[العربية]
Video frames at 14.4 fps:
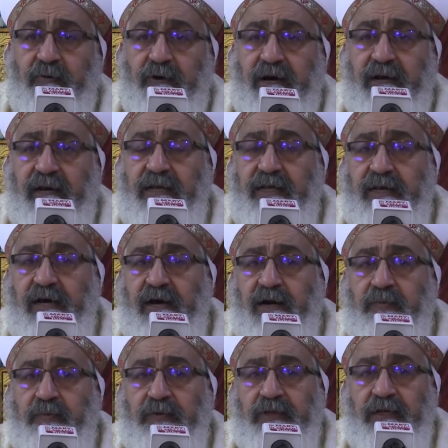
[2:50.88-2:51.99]
وخليني
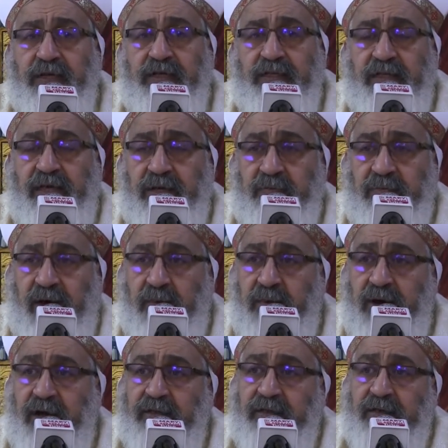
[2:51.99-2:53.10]
أربط الاتنين مع
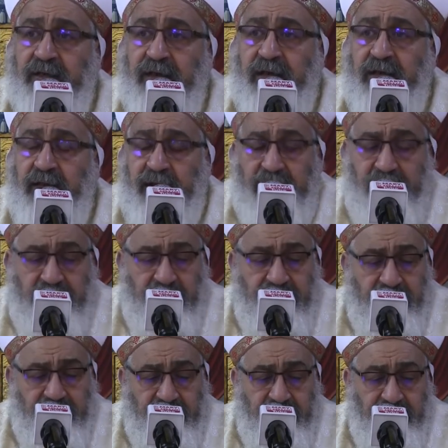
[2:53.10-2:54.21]
بعض
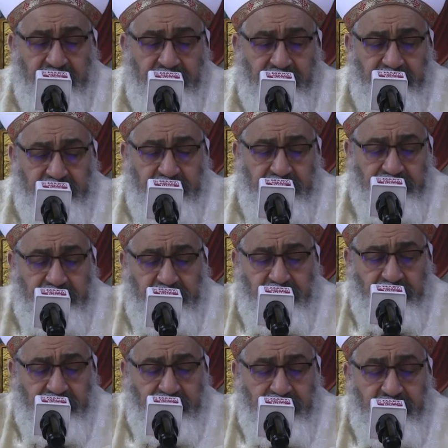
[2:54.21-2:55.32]
لعلها
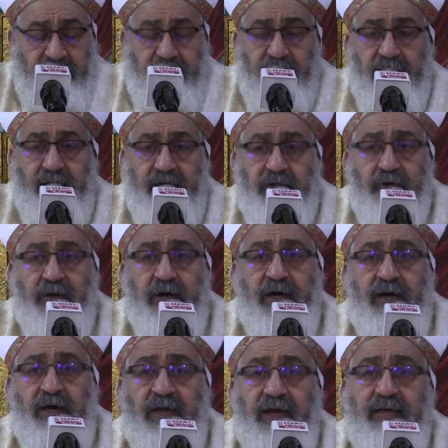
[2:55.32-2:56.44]
ترتيب الله أن
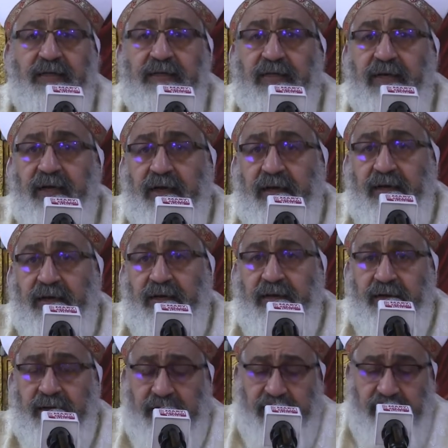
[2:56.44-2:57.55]
يقال هذا الـ
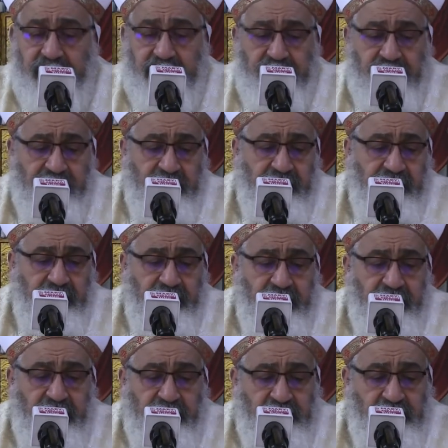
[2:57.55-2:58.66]
الـ
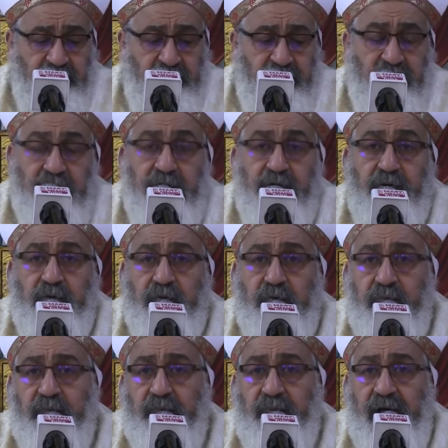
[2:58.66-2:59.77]
الإنجيل
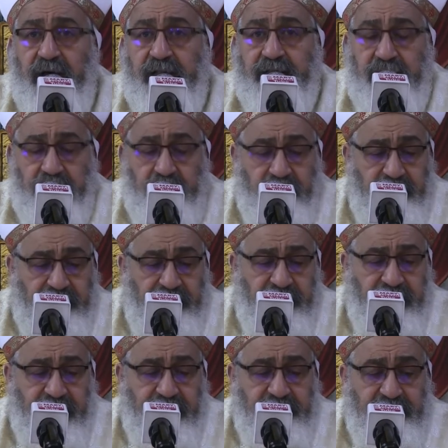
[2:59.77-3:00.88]
اليوم حتى
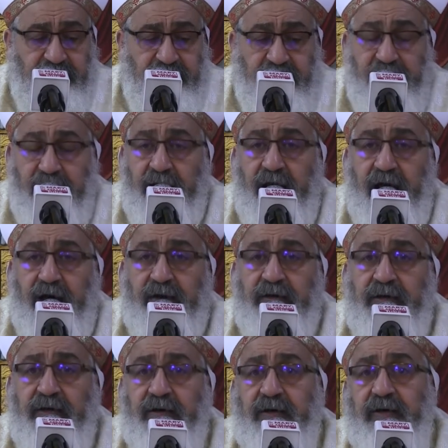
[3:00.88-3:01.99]
ندرك هذه
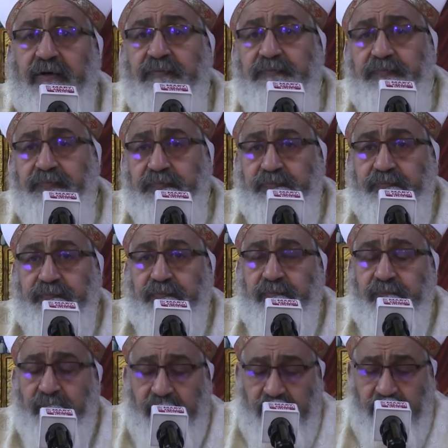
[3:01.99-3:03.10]
الحقيقة
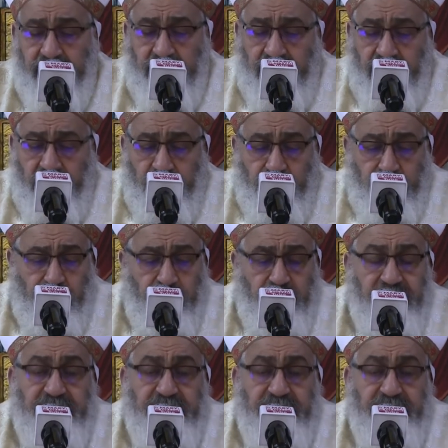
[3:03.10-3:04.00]
هروب